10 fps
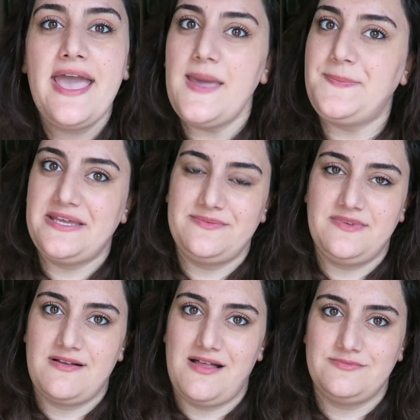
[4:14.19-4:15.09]
Hep
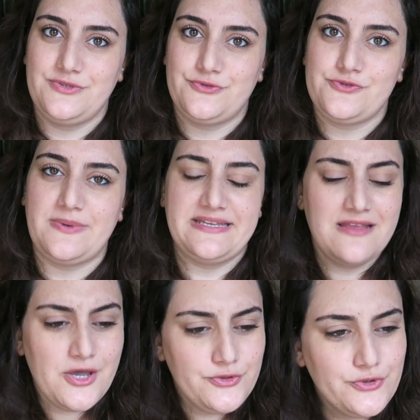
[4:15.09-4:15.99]
yanımda kalmayı
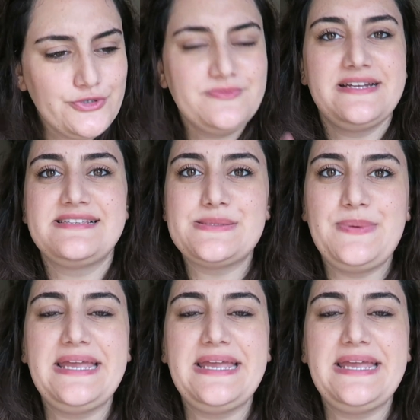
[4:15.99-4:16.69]
unutmayın. Yorumlarınızı,